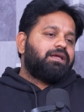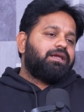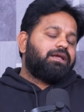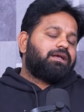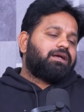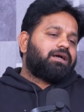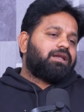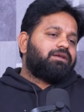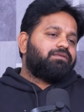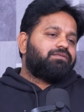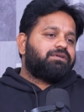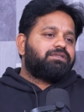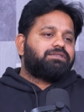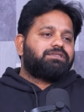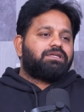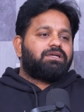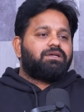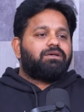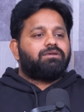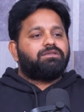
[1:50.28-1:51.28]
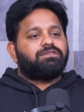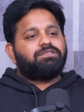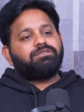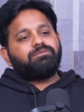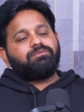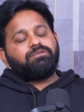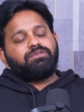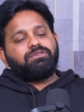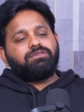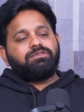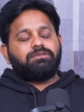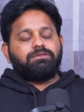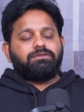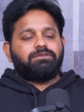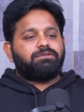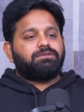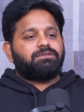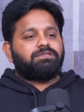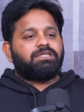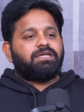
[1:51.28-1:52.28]
ఈ కన్ఫ్యూజన్లోంచి ముందు
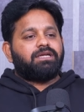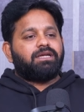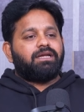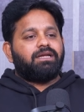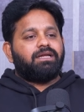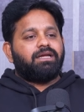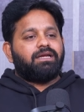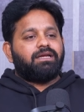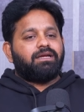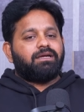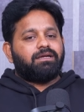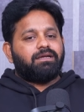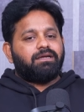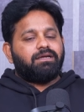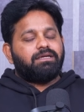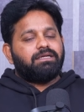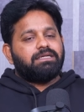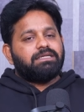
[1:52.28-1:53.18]
జనరల్లీ ఏంటంటే